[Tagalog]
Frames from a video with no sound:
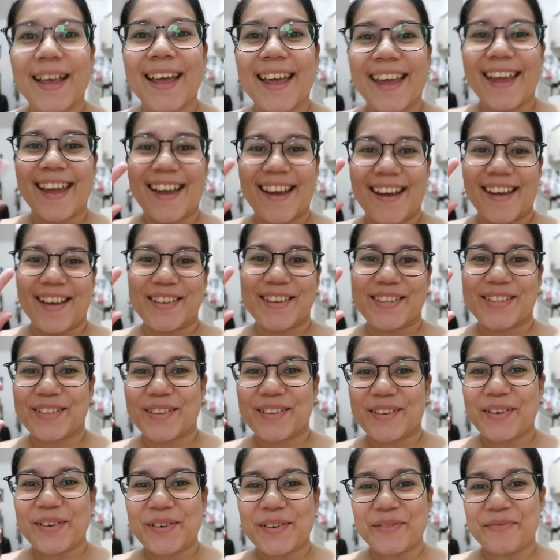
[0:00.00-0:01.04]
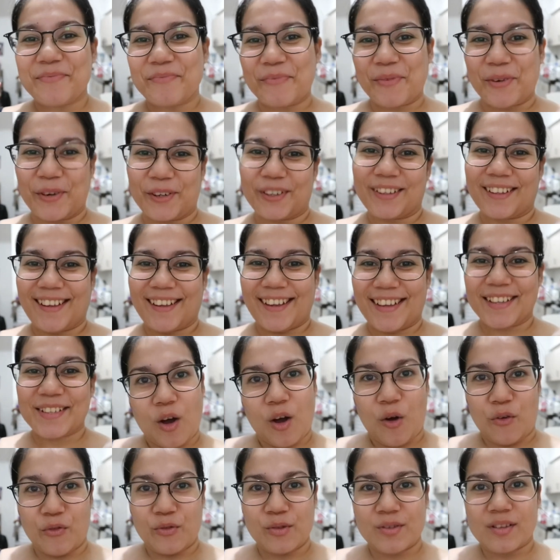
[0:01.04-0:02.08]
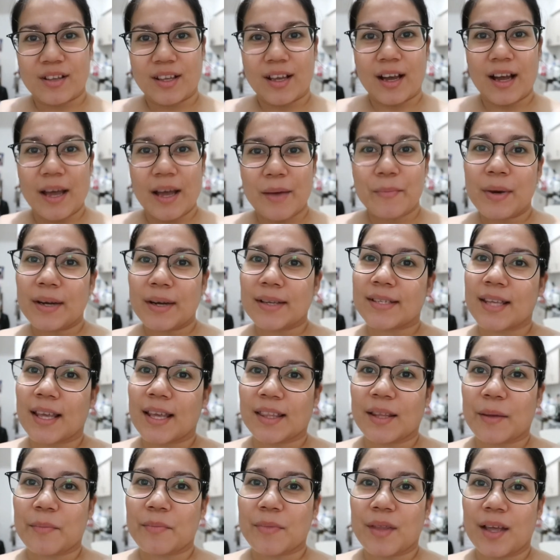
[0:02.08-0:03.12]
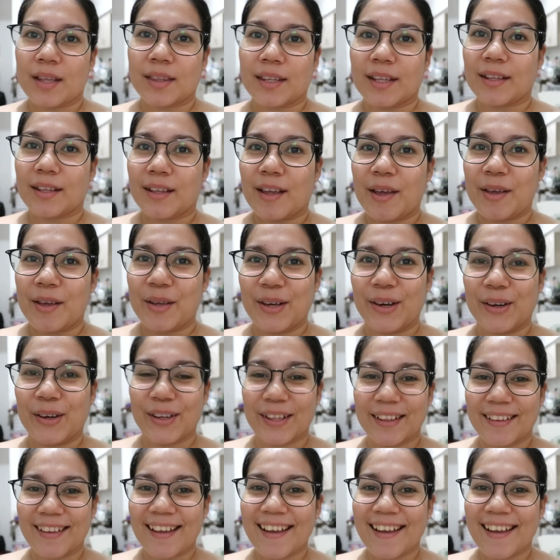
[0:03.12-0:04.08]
Hey guys, good morning. Obviously, kakaibang setup natin ngayon.